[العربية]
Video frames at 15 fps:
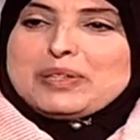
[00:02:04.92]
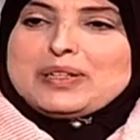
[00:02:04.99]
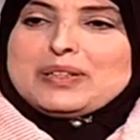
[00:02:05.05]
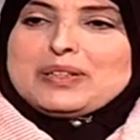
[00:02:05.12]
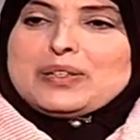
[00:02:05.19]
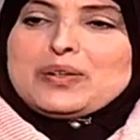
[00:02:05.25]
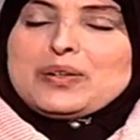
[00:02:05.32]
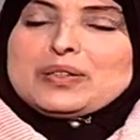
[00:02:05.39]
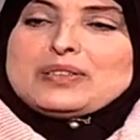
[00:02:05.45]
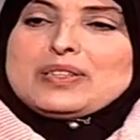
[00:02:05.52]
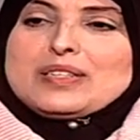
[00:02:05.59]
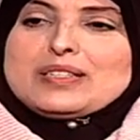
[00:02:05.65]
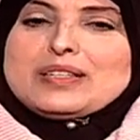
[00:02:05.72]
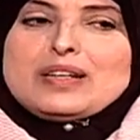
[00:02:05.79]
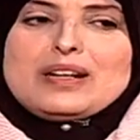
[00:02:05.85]
بك
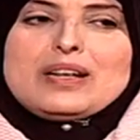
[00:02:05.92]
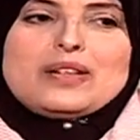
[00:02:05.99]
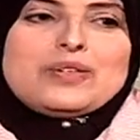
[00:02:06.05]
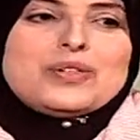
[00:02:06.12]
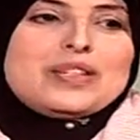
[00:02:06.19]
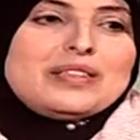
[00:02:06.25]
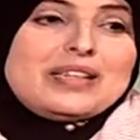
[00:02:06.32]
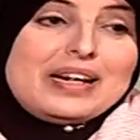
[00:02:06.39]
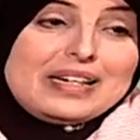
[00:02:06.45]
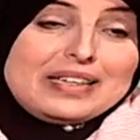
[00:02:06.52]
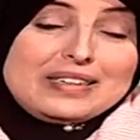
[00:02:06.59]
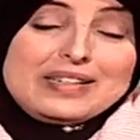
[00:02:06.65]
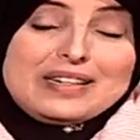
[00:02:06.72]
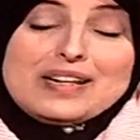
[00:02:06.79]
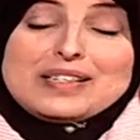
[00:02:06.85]
نصيرة الأستاذة
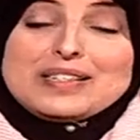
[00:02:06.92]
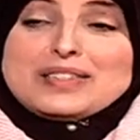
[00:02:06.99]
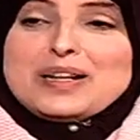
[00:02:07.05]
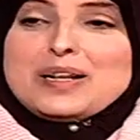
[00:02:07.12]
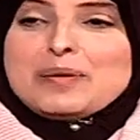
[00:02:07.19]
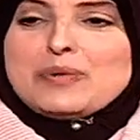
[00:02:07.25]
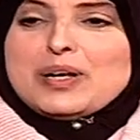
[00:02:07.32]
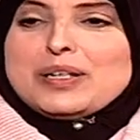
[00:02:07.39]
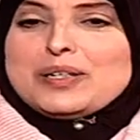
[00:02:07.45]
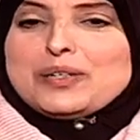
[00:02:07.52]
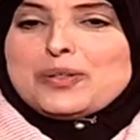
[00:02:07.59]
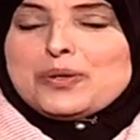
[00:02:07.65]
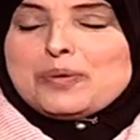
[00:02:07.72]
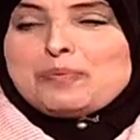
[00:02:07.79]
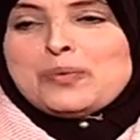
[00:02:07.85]
عقيلة السلام
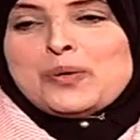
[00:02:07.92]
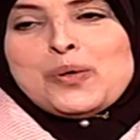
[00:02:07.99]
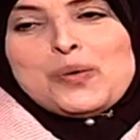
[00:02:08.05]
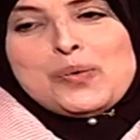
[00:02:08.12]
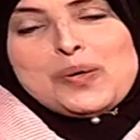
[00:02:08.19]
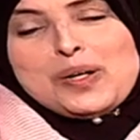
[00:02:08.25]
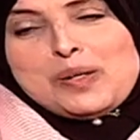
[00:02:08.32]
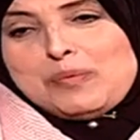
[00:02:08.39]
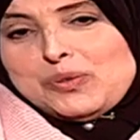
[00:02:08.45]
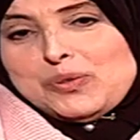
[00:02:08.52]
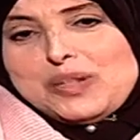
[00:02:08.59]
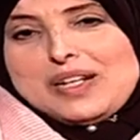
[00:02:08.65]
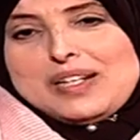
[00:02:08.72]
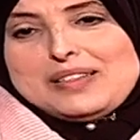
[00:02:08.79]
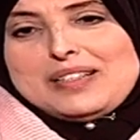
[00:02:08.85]
عليكم ورحمة
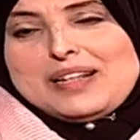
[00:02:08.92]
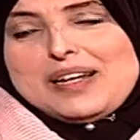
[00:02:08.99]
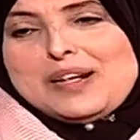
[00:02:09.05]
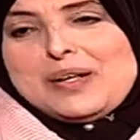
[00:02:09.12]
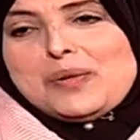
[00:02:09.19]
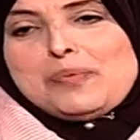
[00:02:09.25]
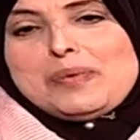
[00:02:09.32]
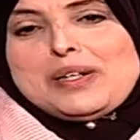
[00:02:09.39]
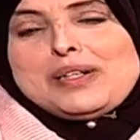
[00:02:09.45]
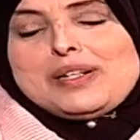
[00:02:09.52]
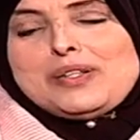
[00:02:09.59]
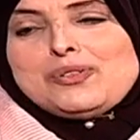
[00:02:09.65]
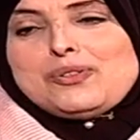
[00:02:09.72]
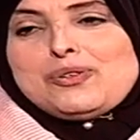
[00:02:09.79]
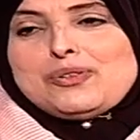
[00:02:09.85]
الله تعالى
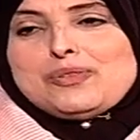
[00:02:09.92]
وبركاته